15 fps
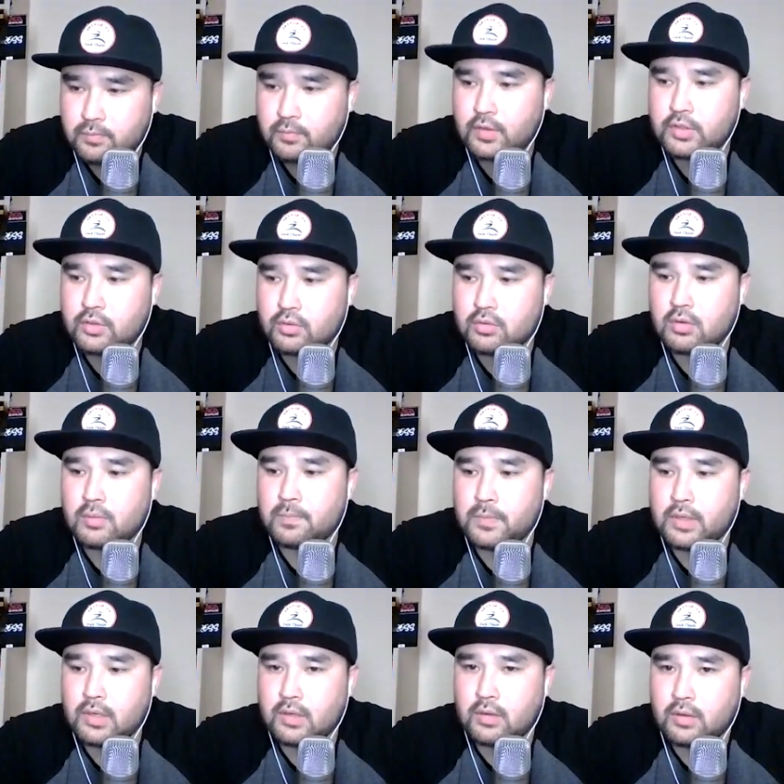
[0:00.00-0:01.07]
видео
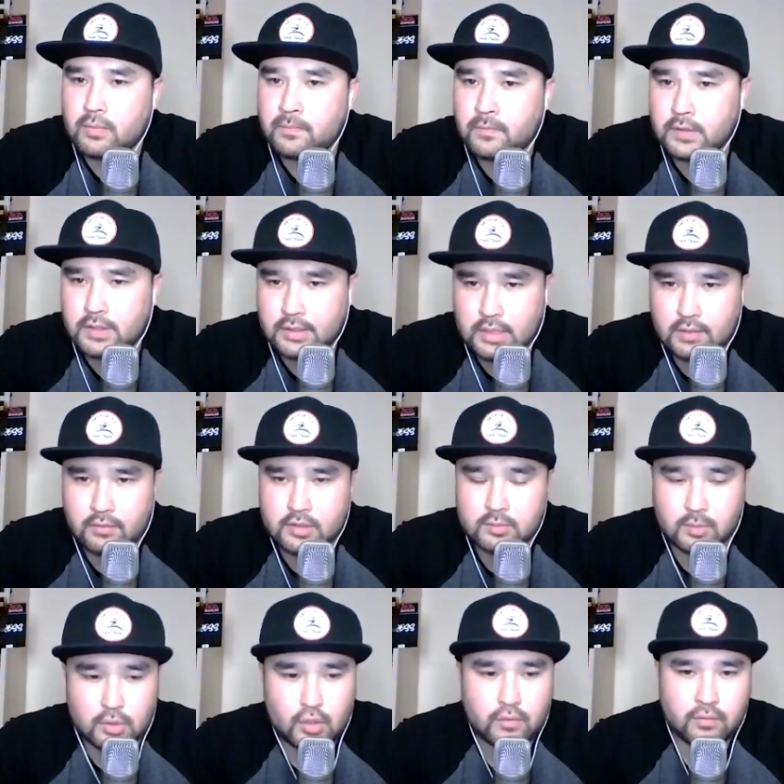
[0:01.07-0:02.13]
или фотографий из
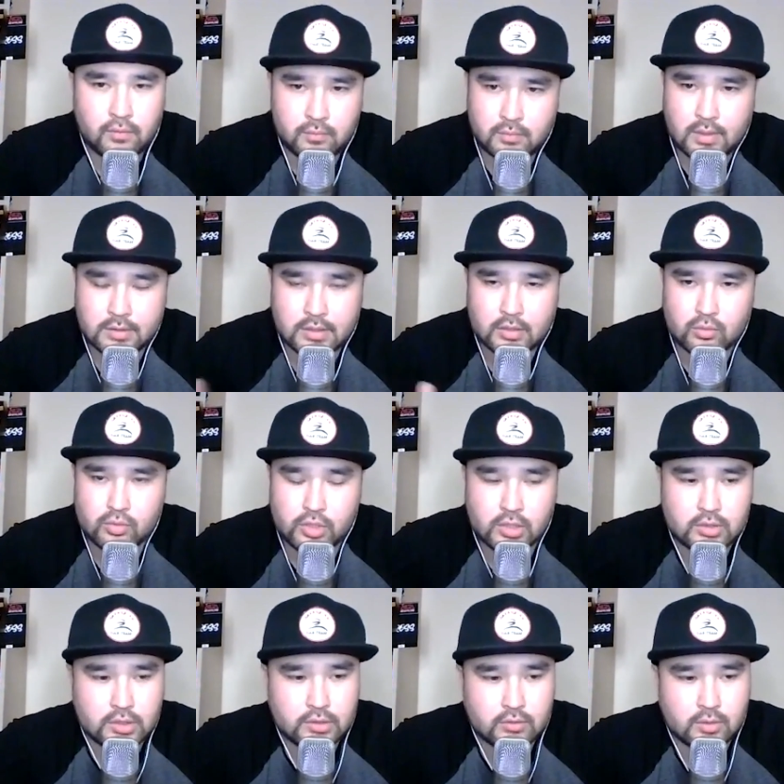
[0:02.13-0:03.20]
боев, когда
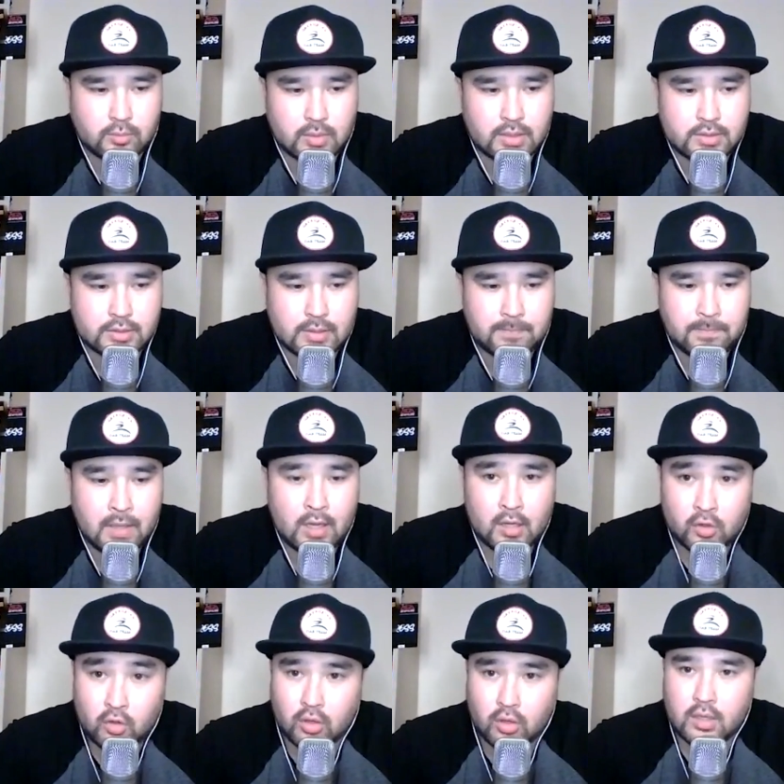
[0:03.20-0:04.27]
изучал этого бойца.
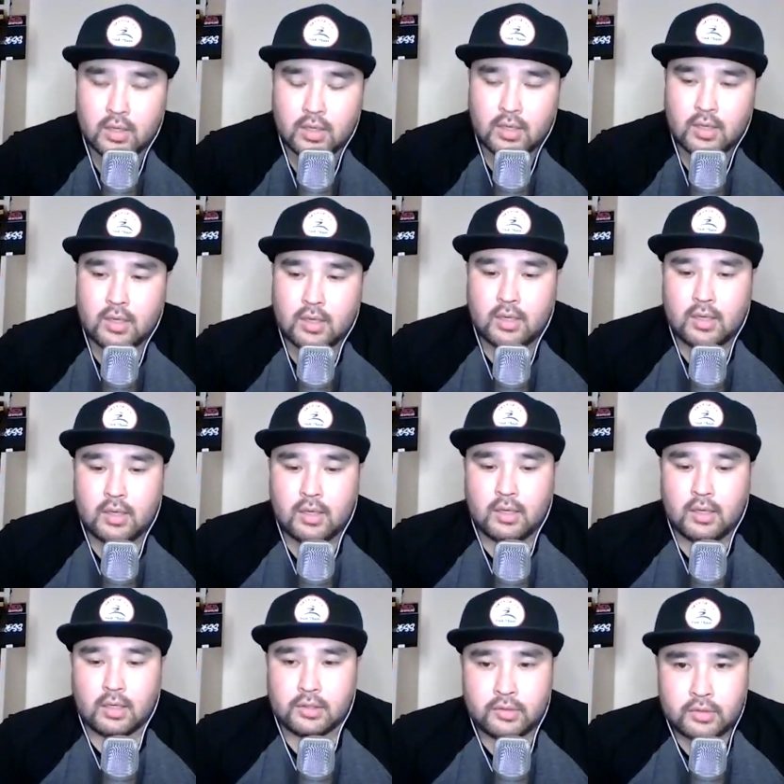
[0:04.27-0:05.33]
Но
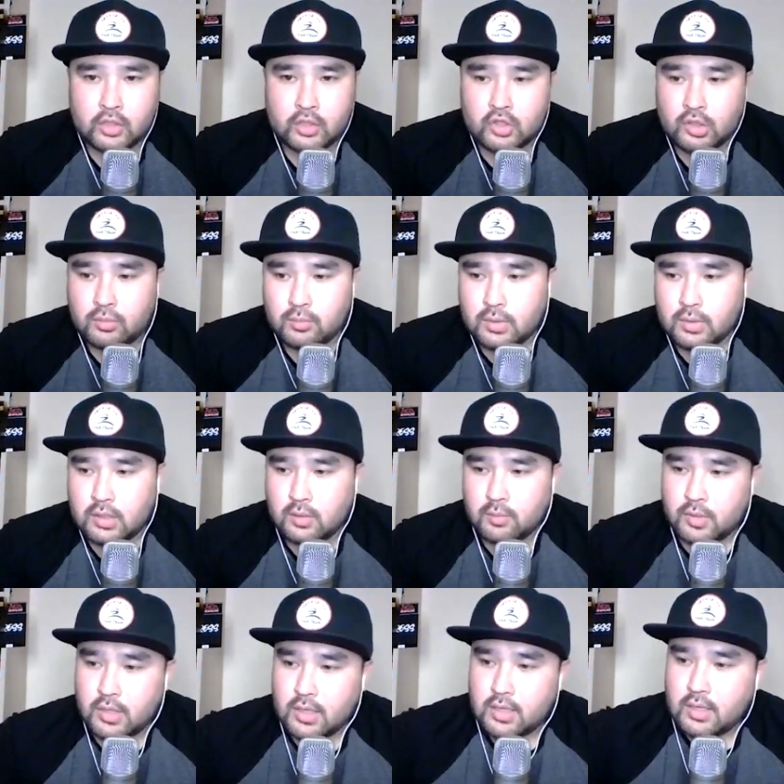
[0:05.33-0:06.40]
Единственное, что
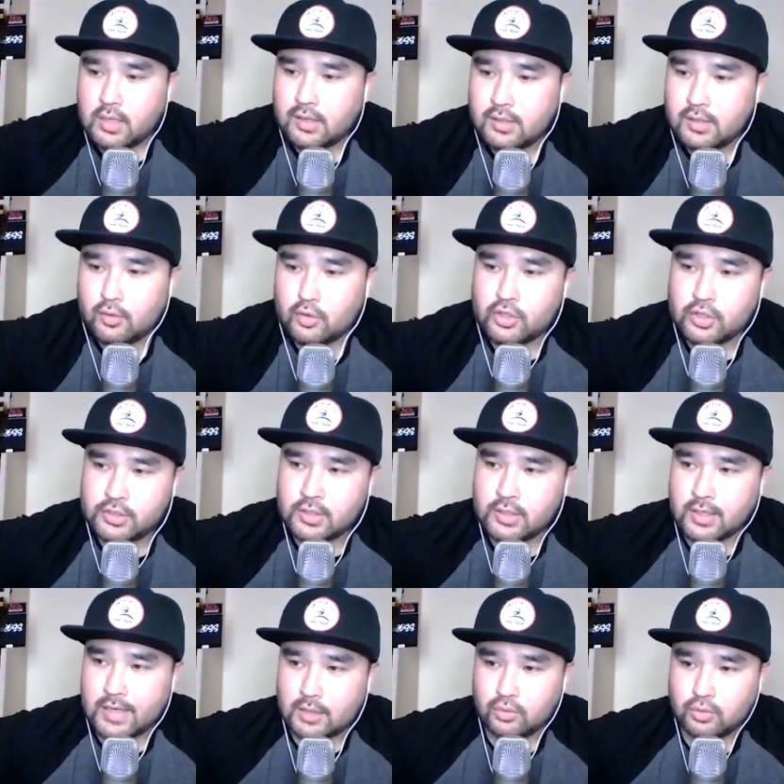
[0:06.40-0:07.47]
меня очень
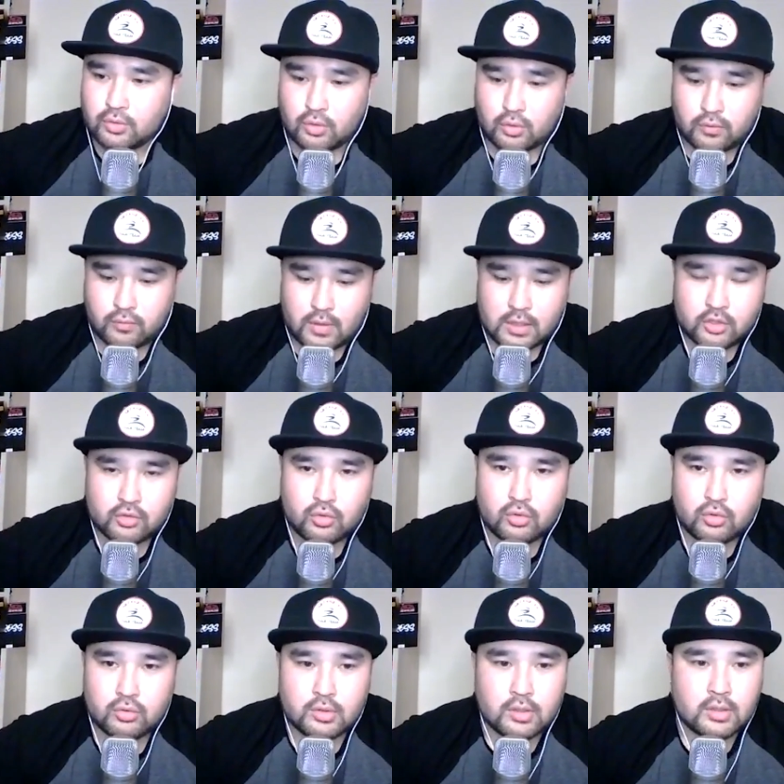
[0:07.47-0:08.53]
сильно радует, тот факт, что
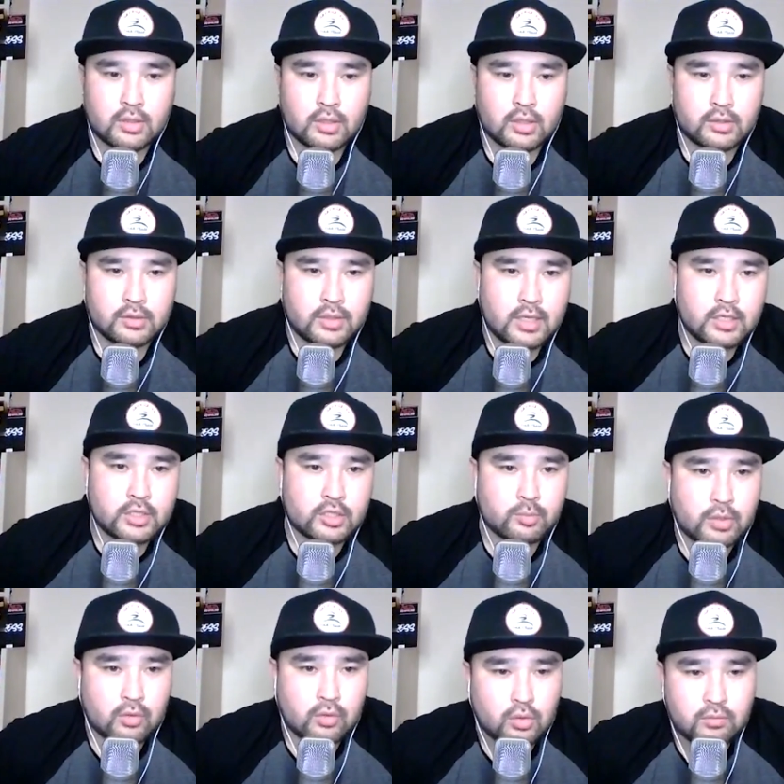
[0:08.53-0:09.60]
он, знаешь,
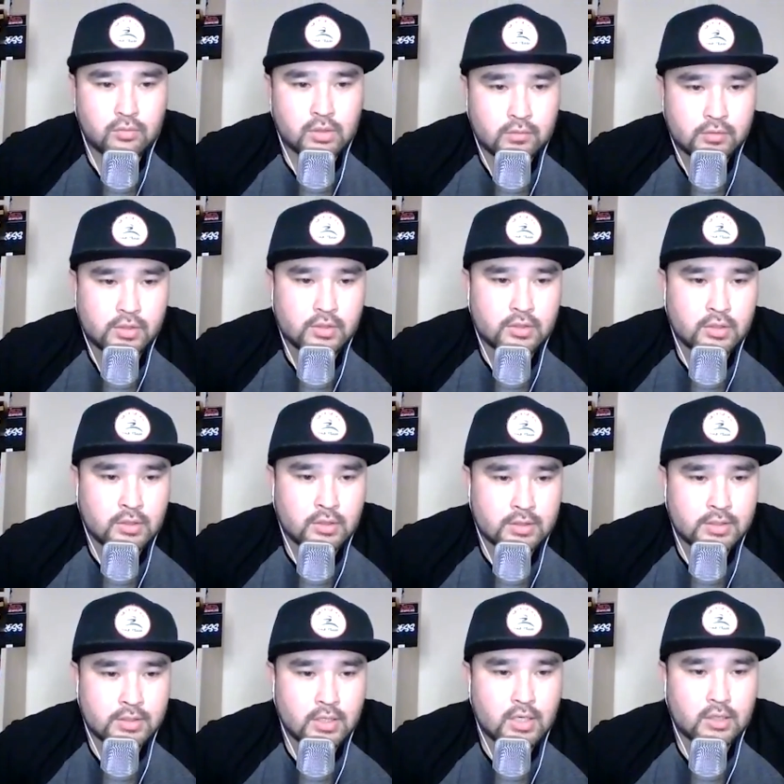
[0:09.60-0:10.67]
приходит в NFC не на
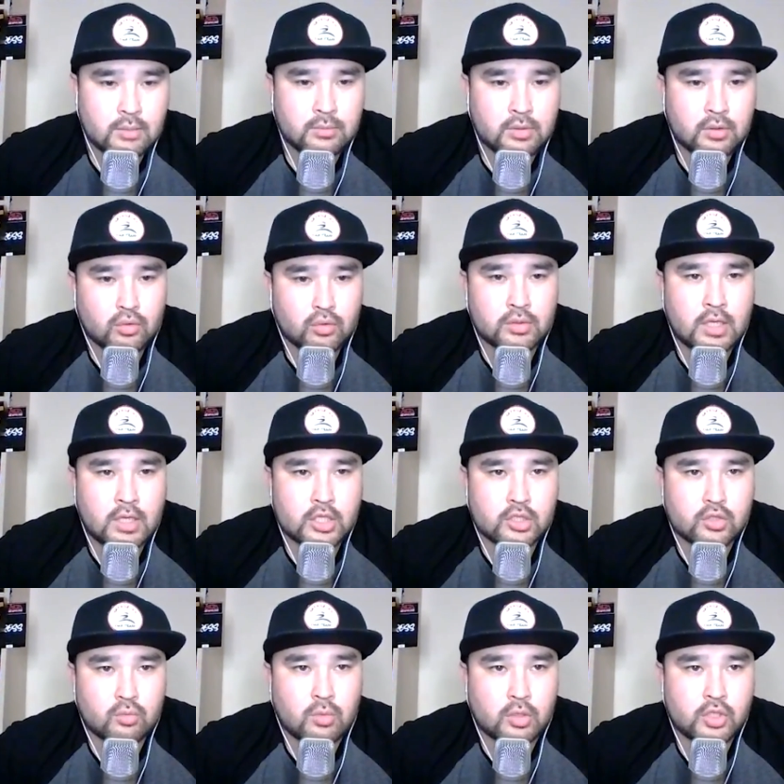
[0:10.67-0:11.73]
серии там какой-то,
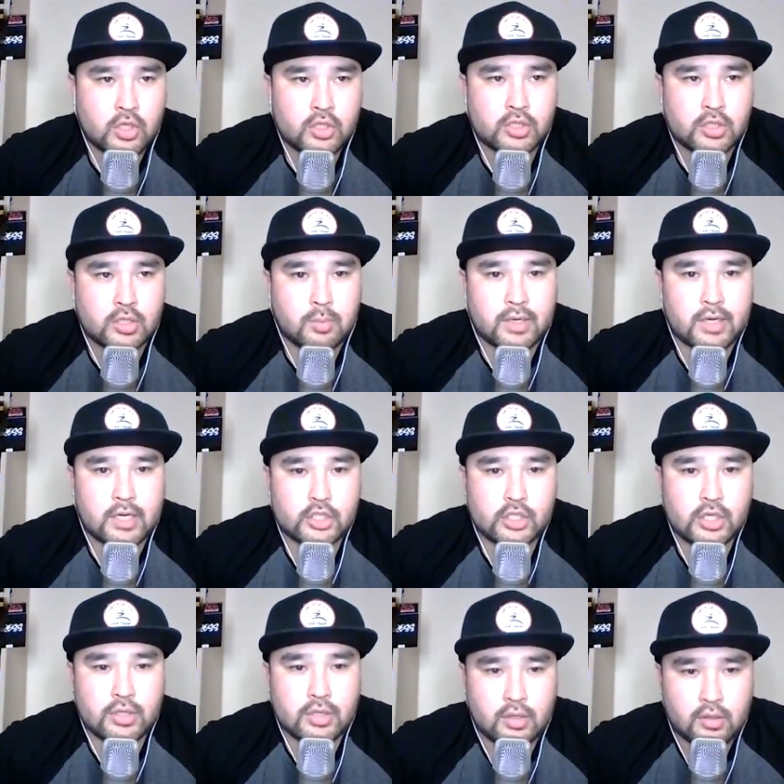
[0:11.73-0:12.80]
знаешь, сумасшедших
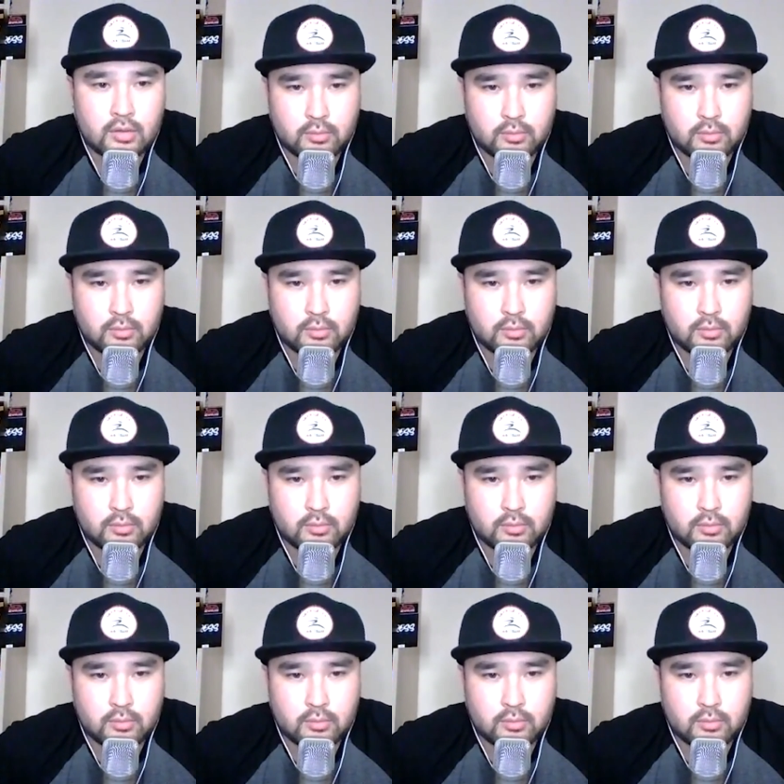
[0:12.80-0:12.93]
поражений,